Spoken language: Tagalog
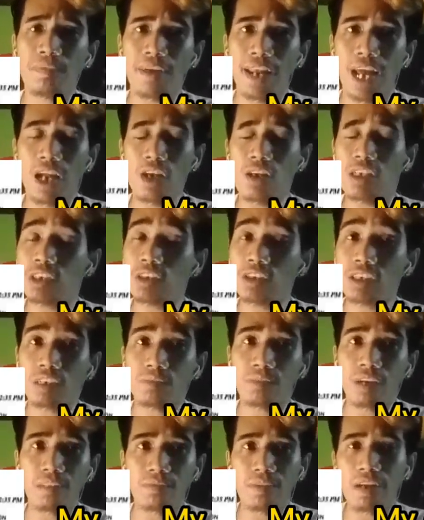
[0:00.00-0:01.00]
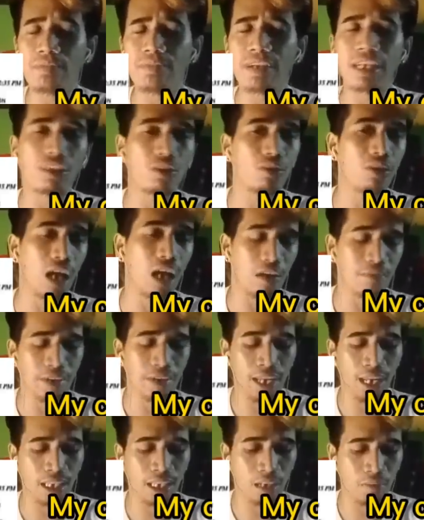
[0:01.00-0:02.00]
panalo dito sa Malbar, medyo
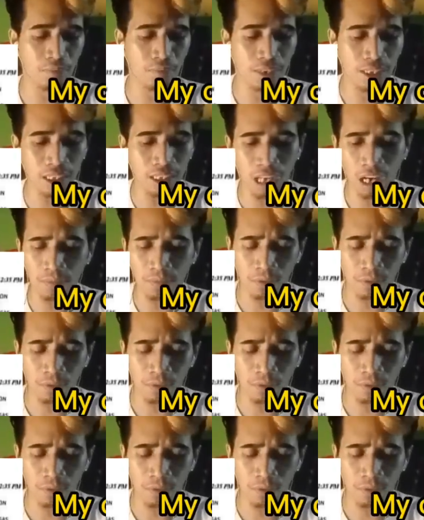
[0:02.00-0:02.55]
gamit na niya yung pista.